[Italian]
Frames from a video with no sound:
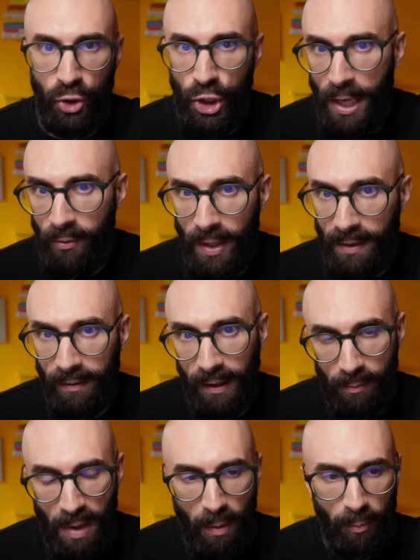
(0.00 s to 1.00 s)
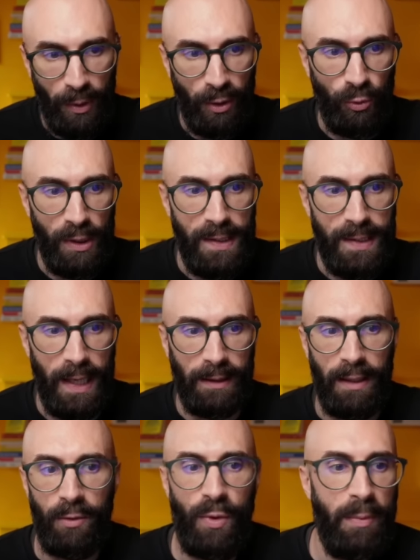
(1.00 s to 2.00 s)
Generate, che l'abbiamo appena
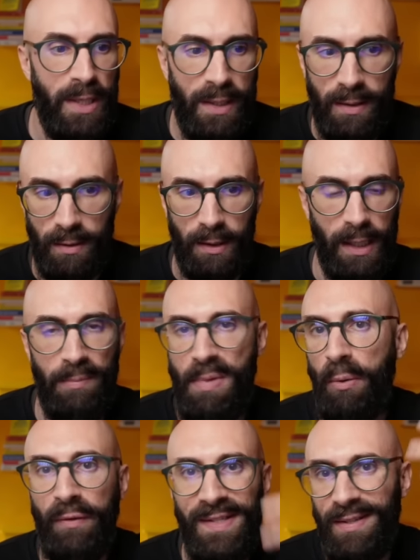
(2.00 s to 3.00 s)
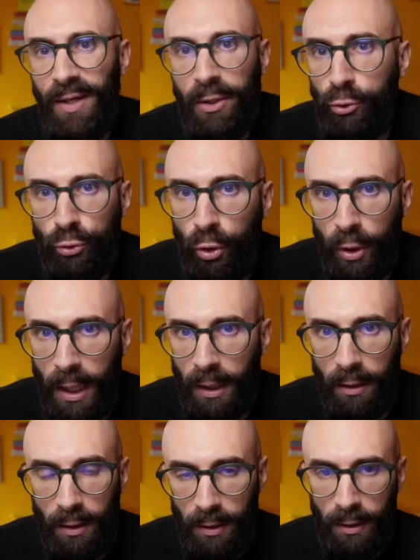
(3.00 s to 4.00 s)
utilizzata, Remix, che l'abbiamo vista nel tutorial